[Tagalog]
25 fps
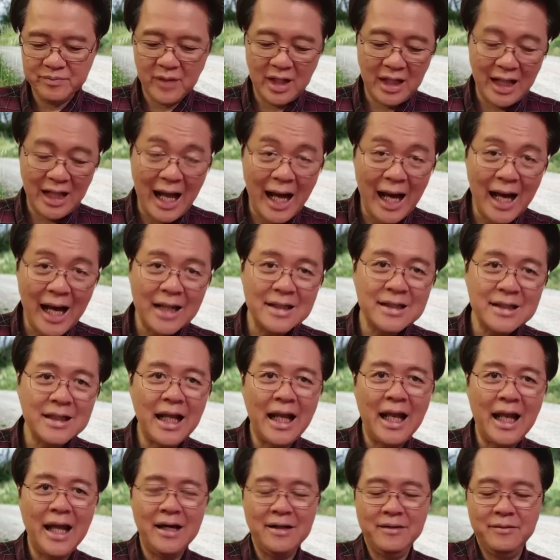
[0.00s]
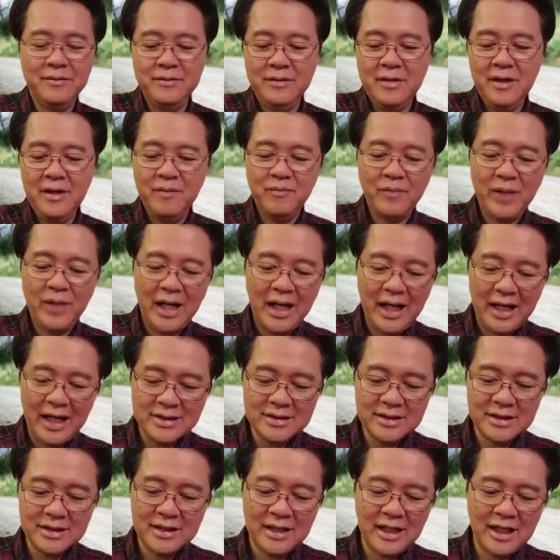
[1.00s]
Lakad na lang,
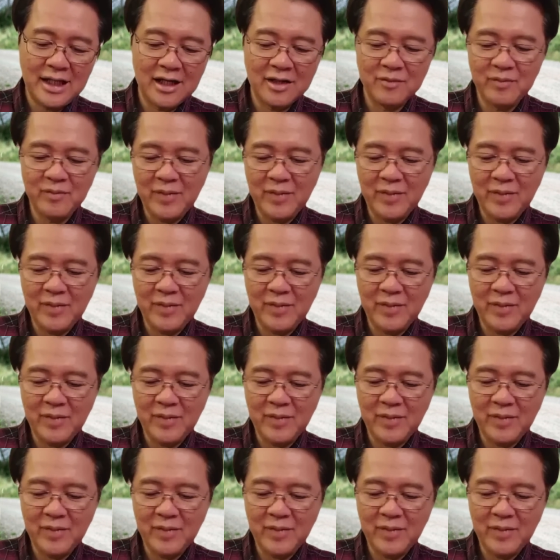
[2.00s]
palakasin na lang yung